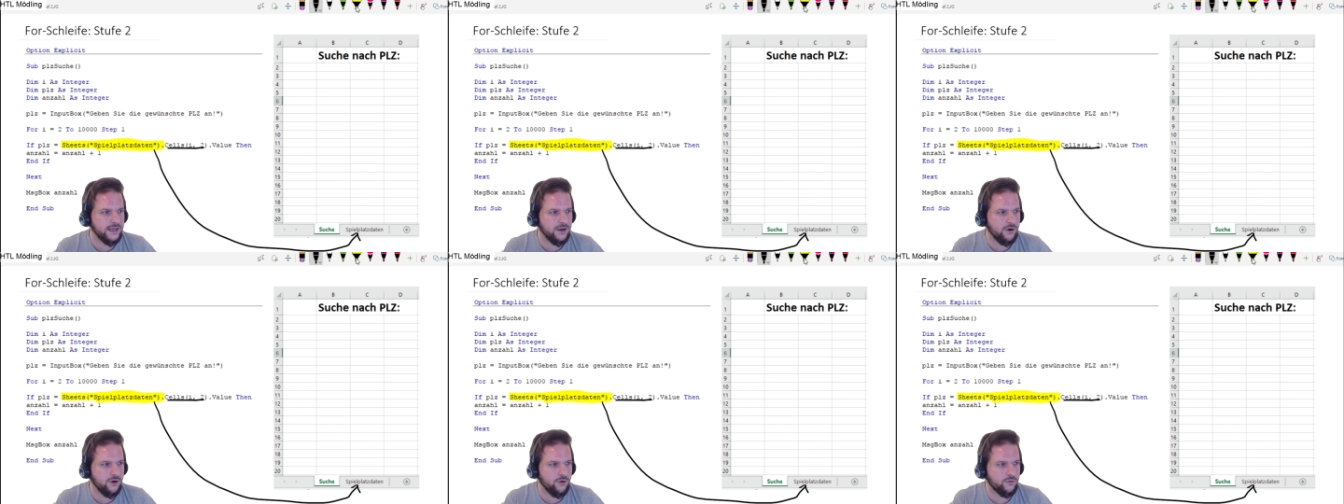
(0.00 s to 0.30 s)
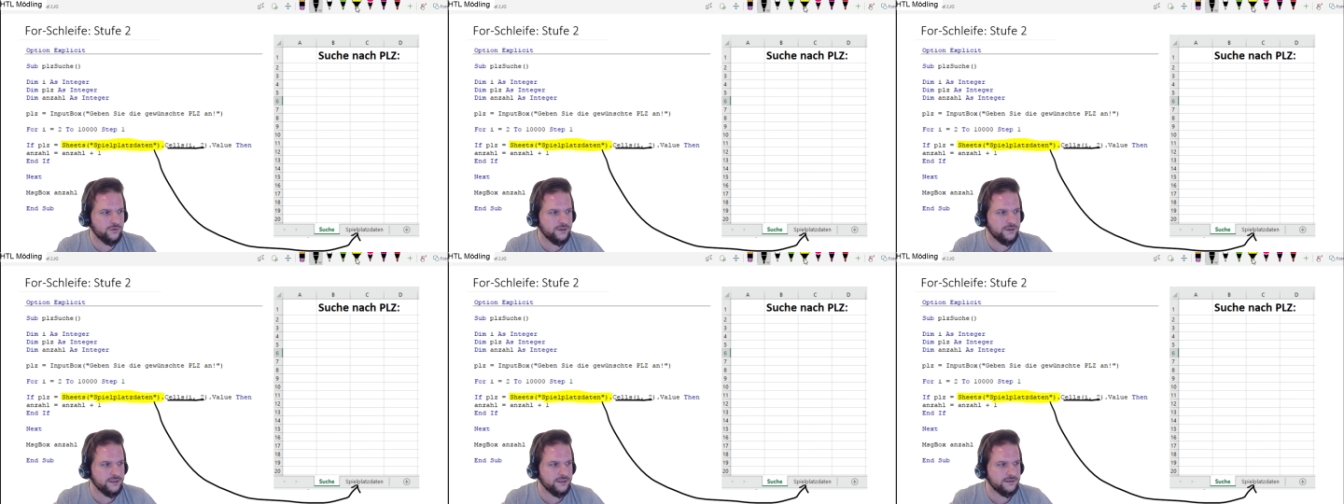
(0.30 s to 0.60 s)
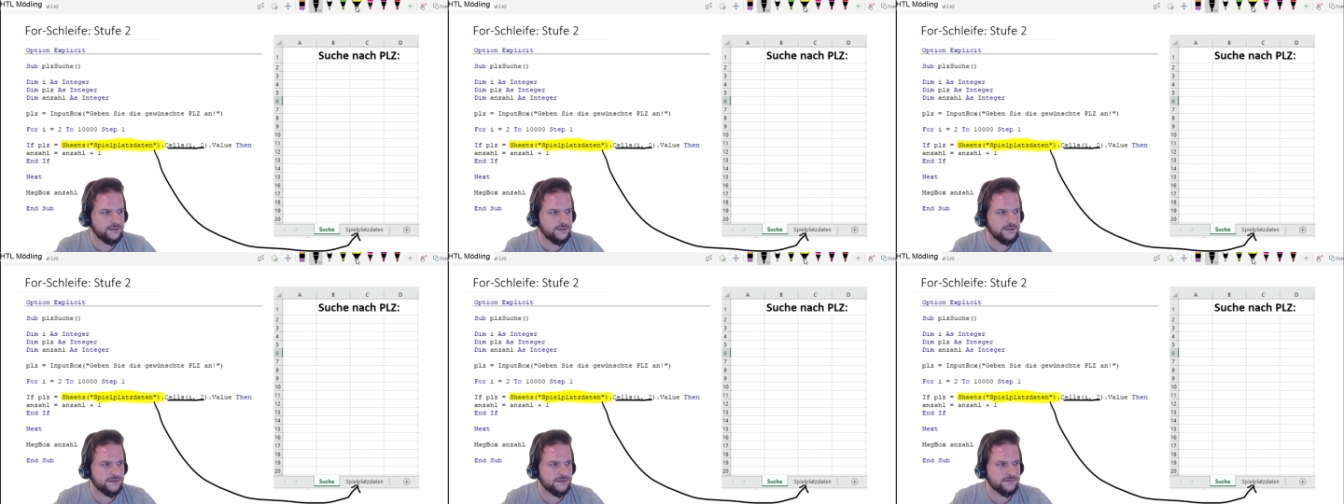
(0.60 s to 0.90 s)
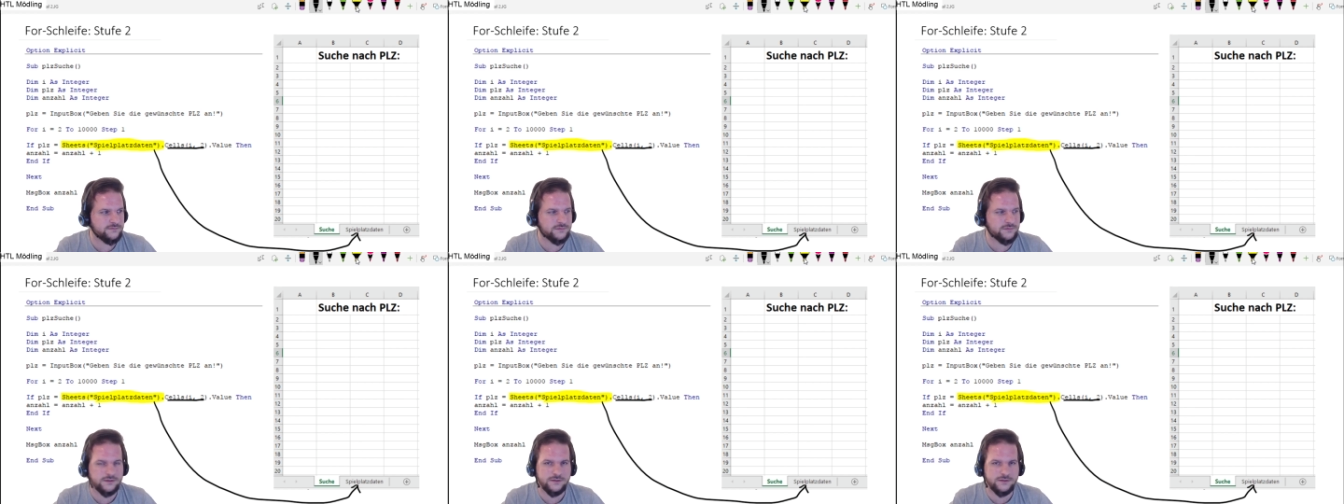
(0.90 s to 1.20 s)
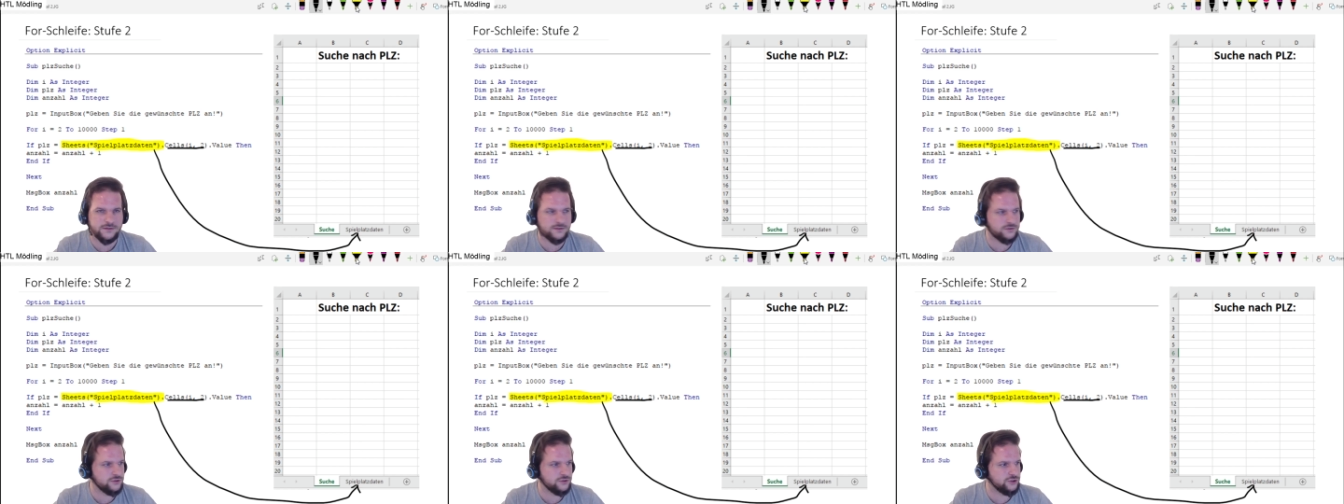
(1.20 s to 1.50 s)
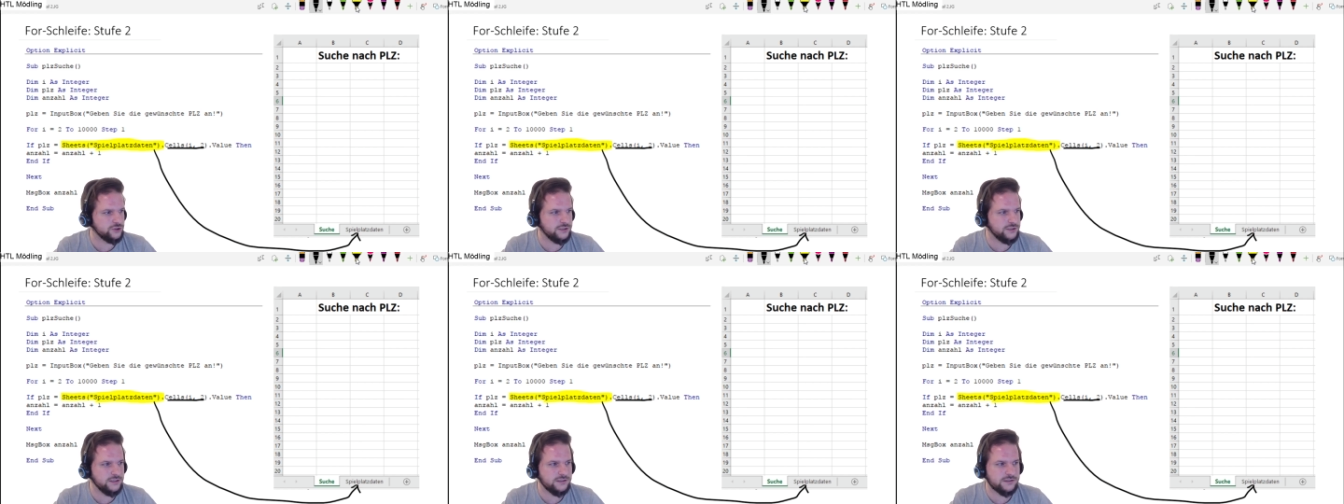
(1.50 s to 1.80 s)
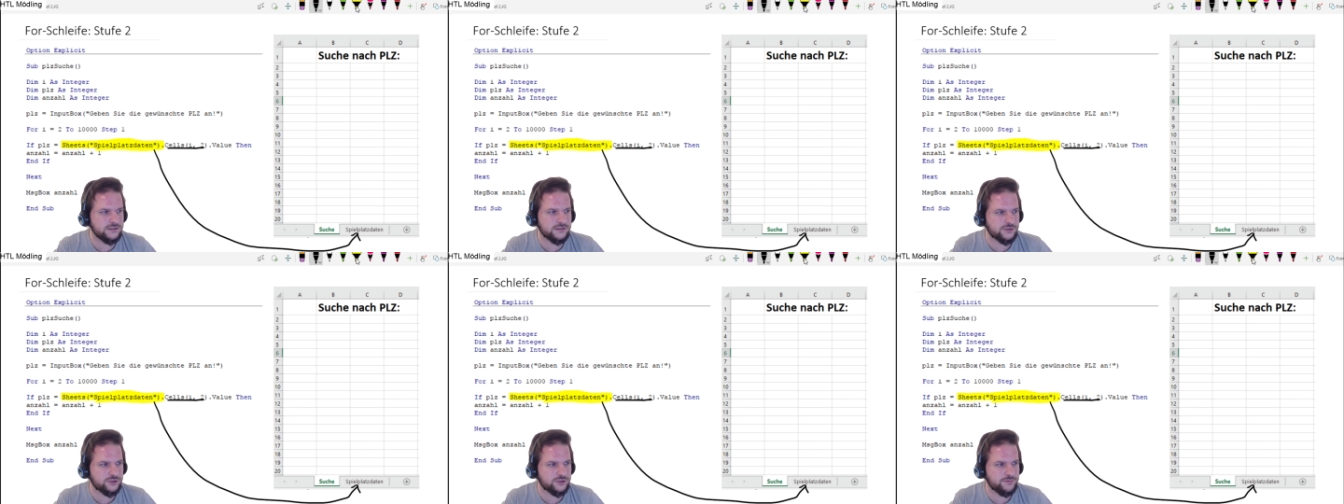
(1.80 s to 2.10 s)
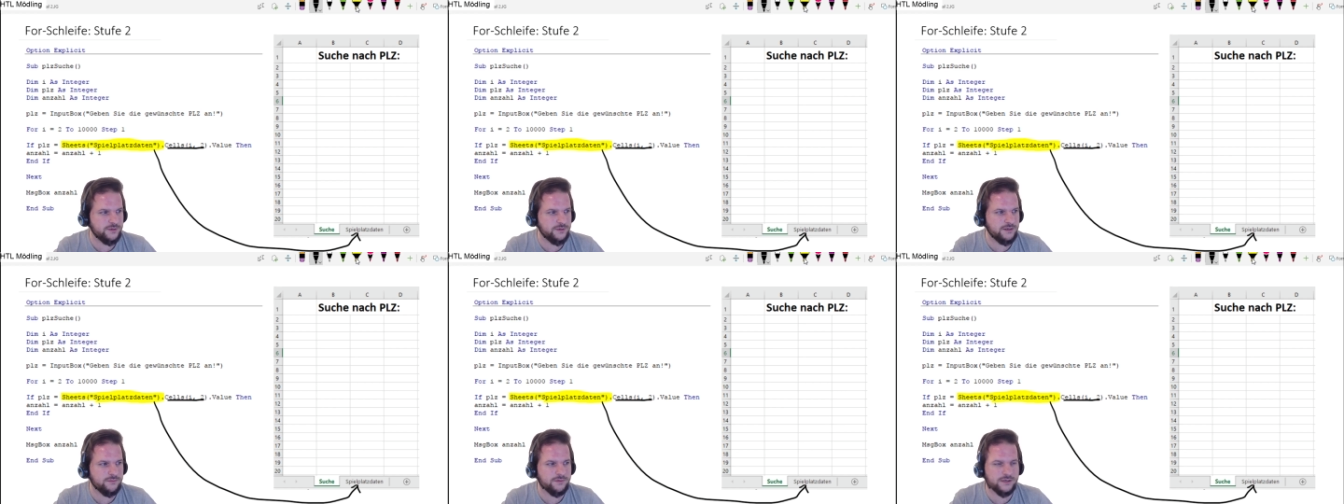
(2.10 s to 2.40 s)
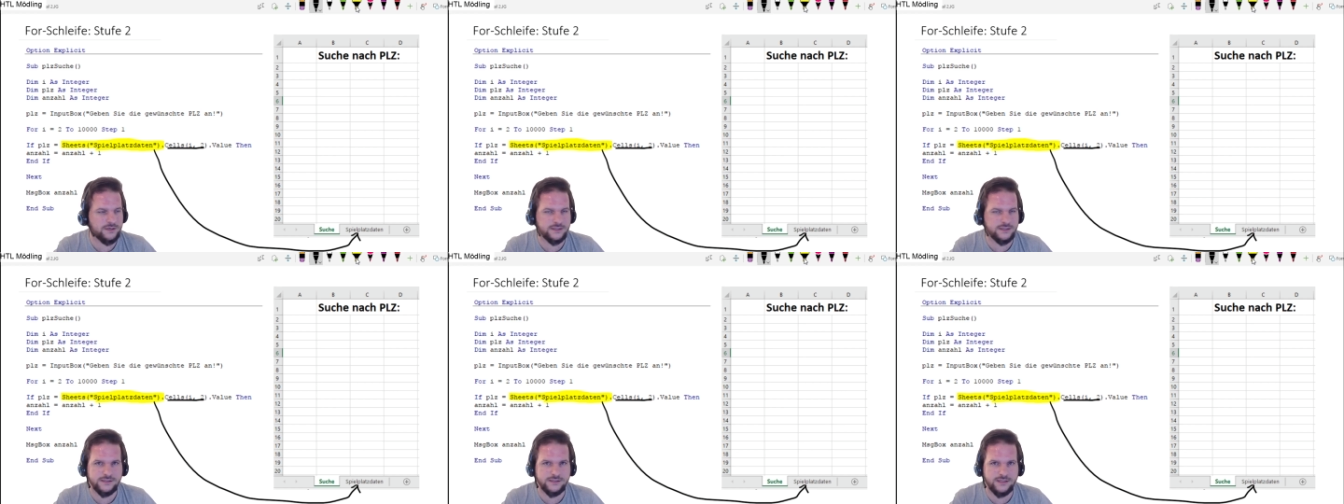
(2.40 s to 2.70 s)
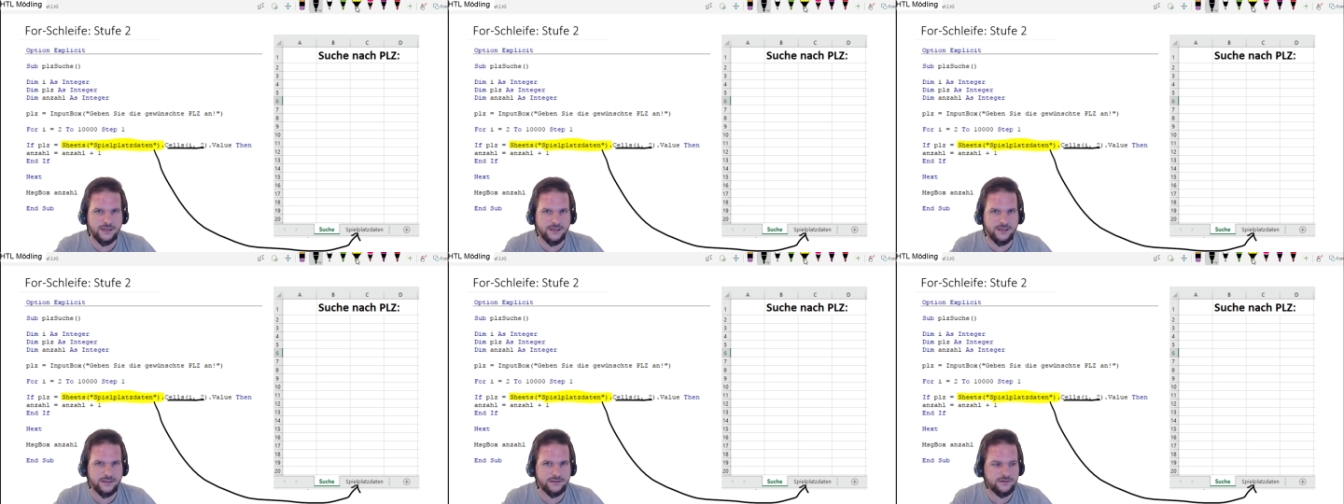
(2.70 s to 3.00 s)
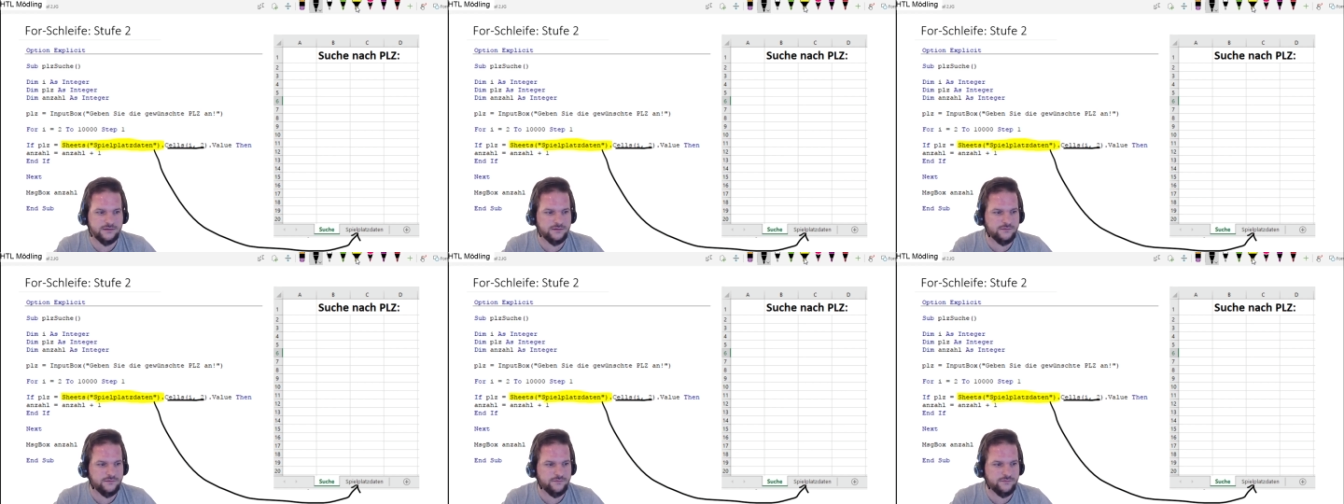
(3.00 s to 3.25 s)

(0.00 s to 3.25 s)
Ohne diesen Sheets Spielplatzdaten,